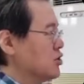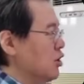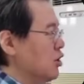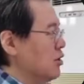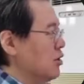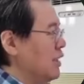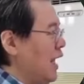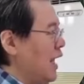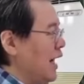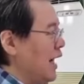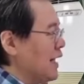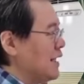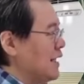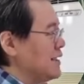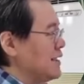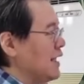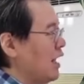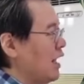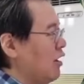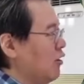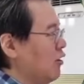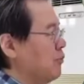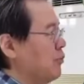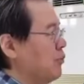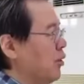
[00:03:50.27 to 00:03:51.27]
So, laging
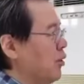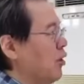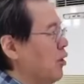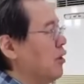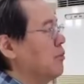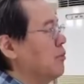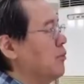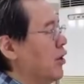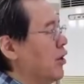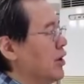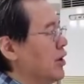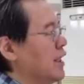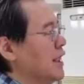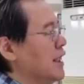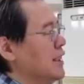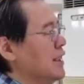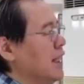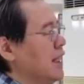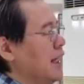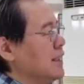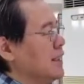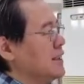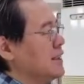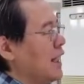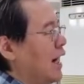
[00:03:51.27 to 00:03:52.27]
nakaupo more
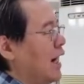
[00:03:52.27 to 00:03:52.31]
than 8